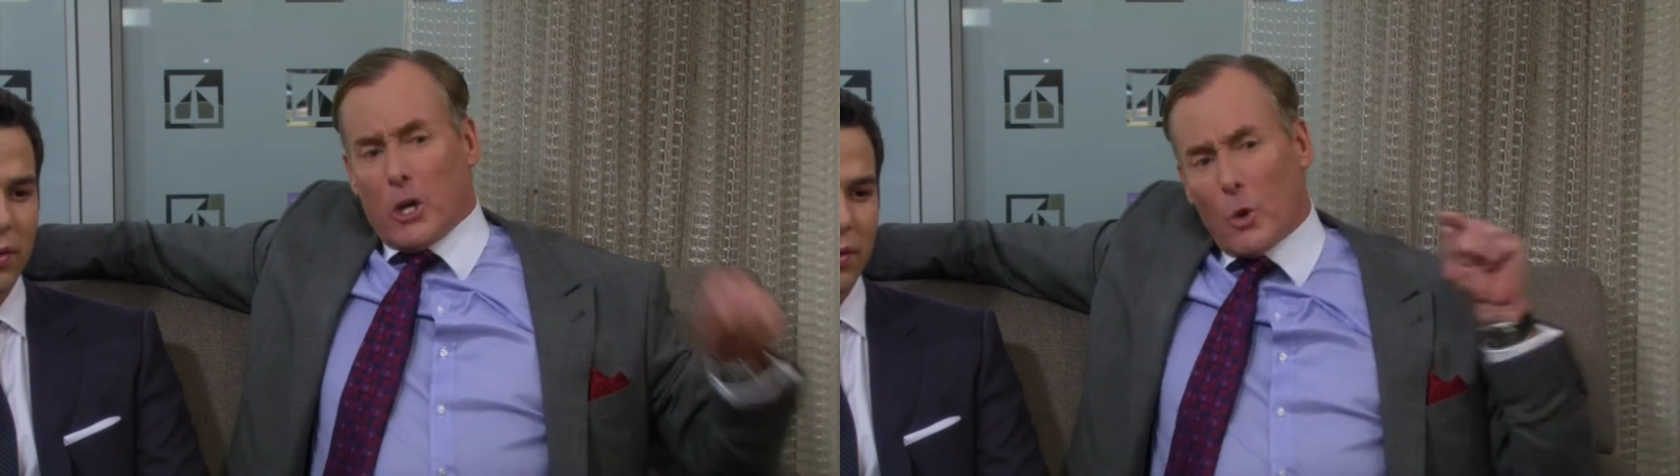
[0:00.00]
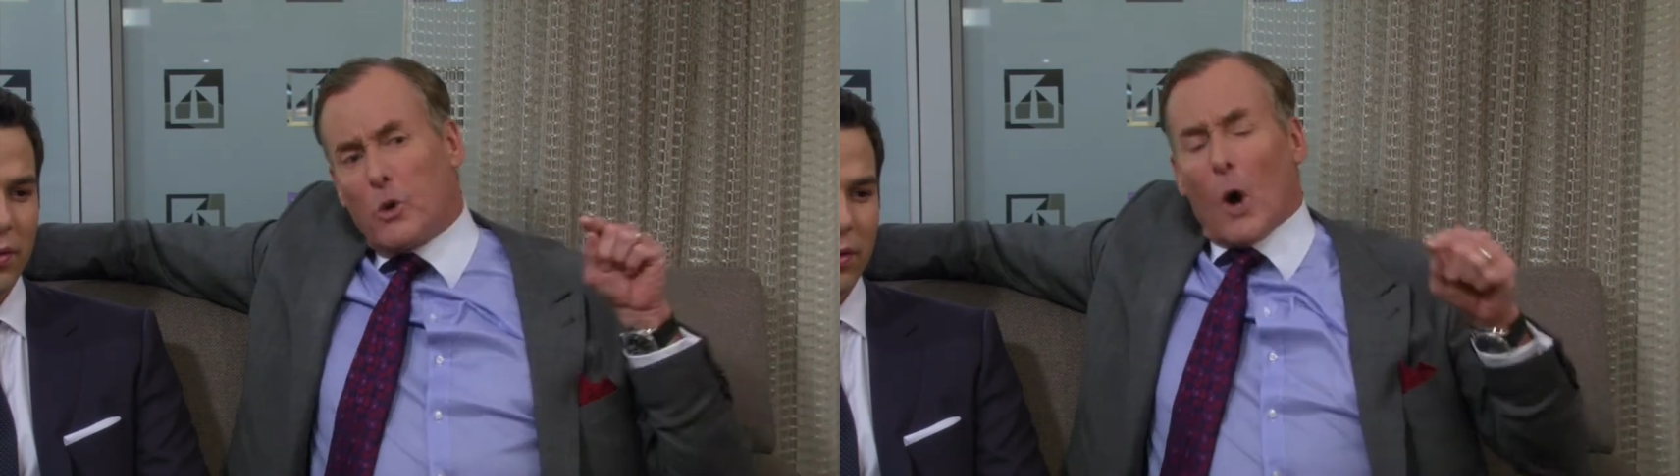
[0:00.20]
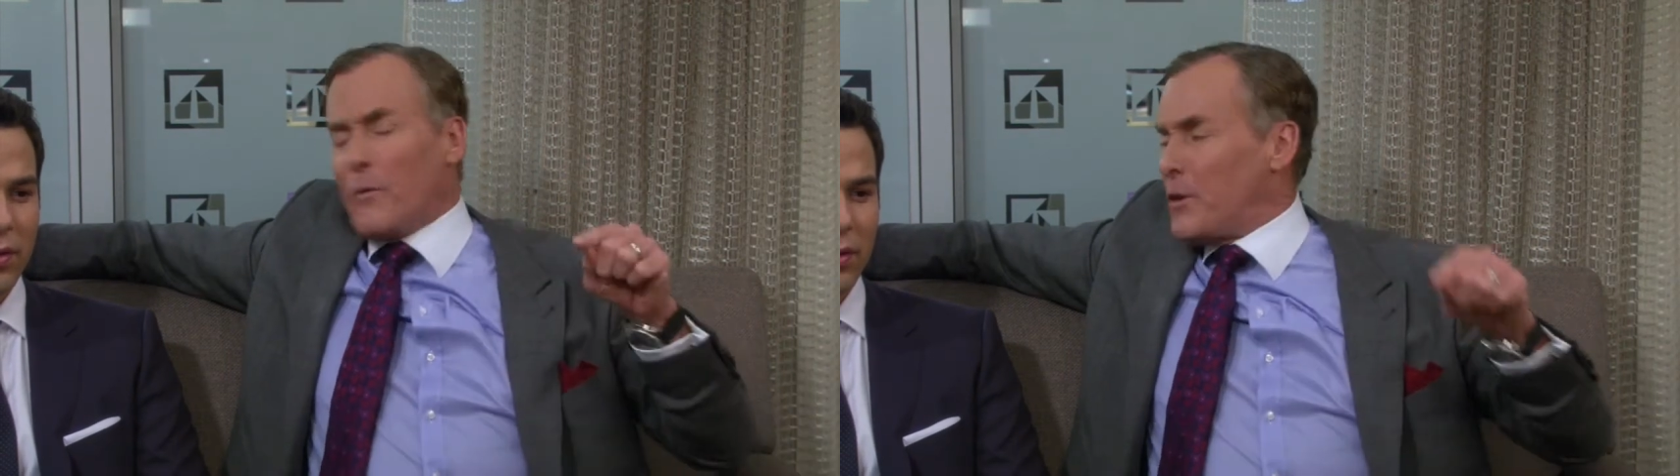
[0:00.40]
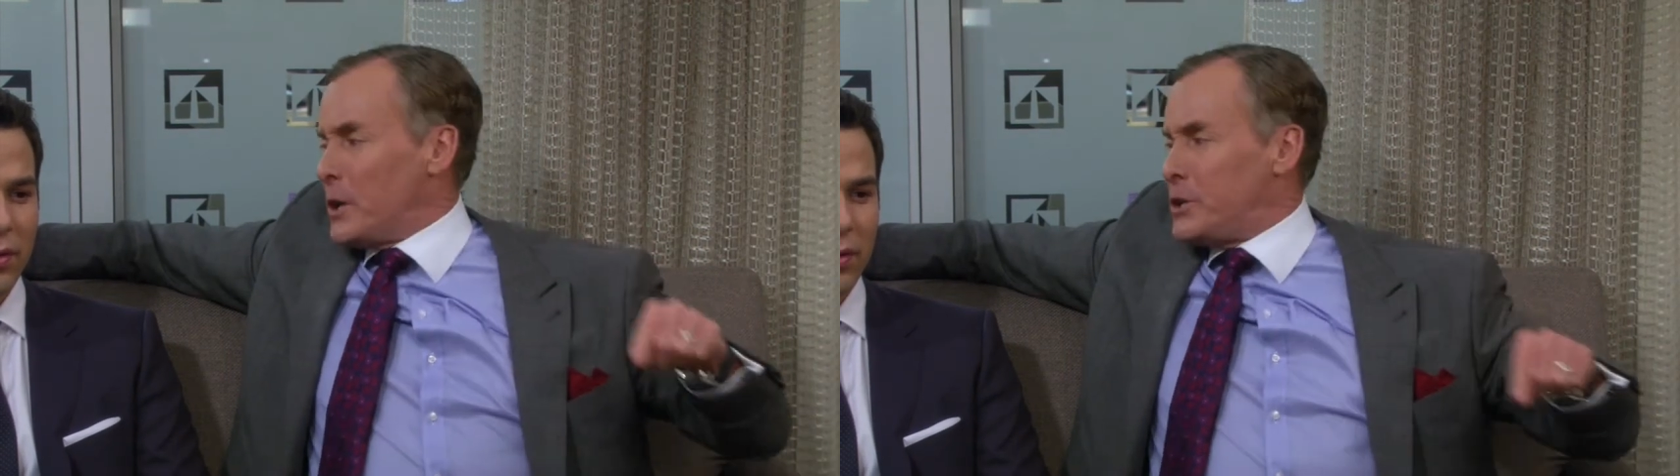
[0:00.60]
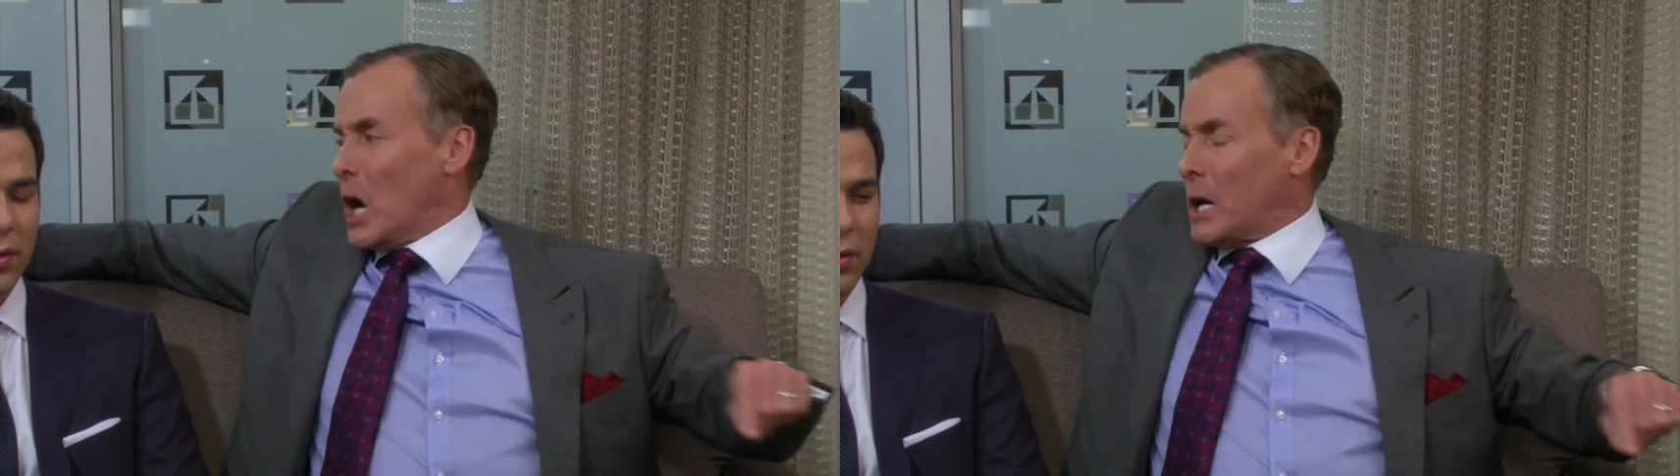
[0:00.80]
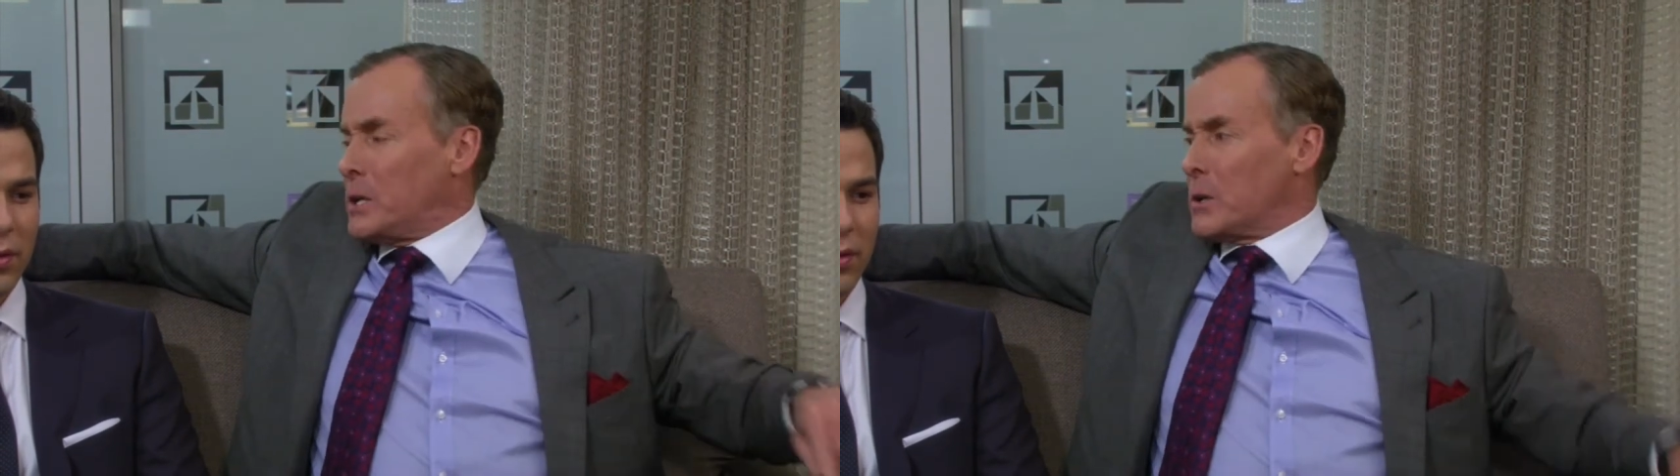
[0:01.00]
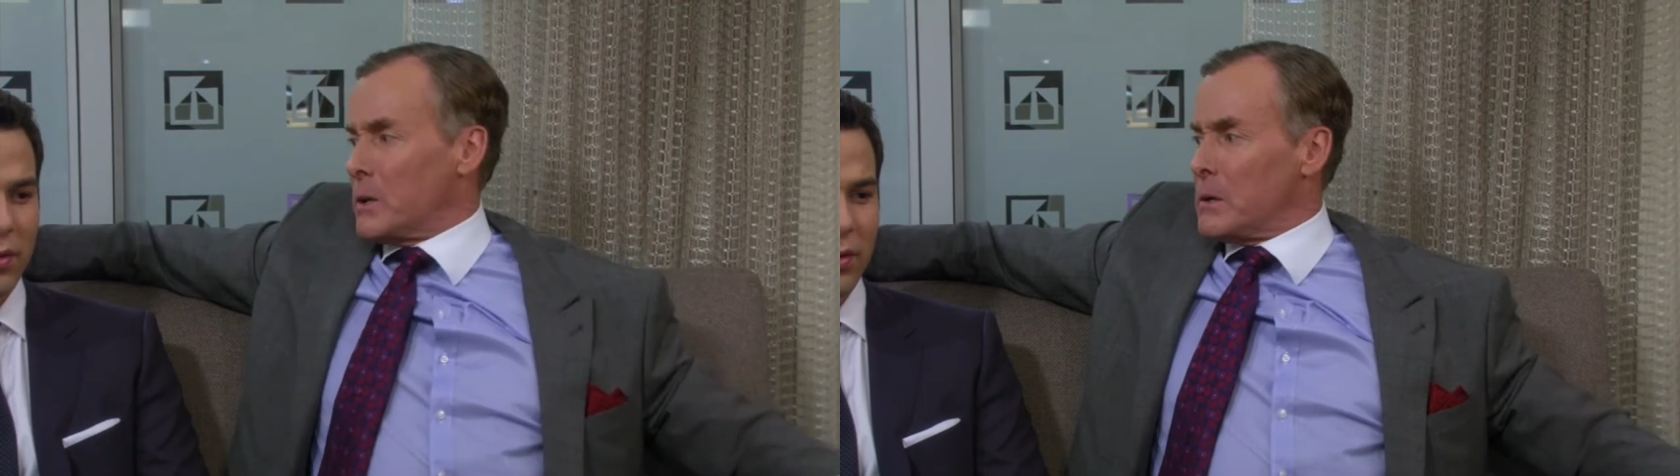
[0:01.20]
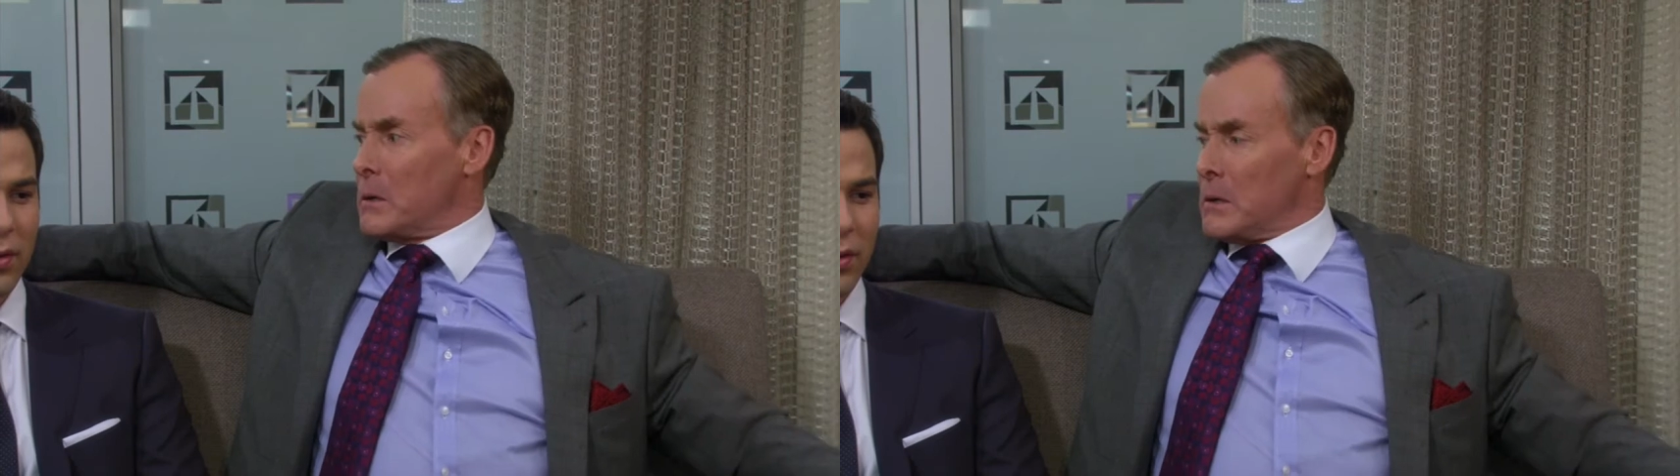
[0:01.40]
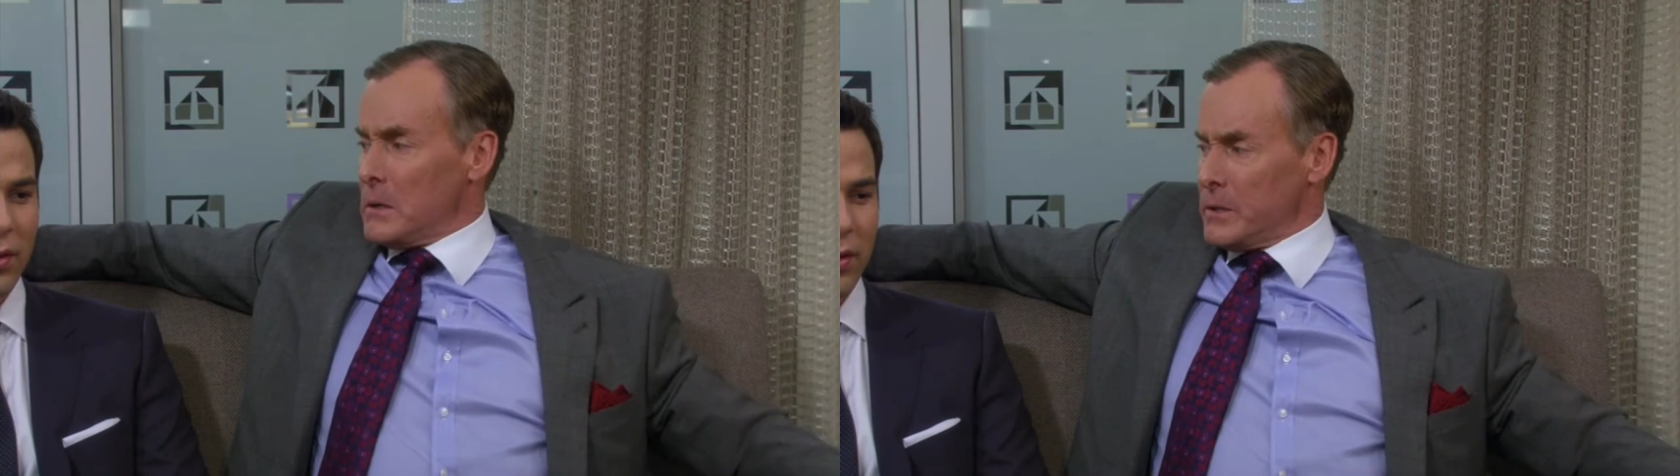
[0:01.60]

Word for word: превращаешься в беспощадного.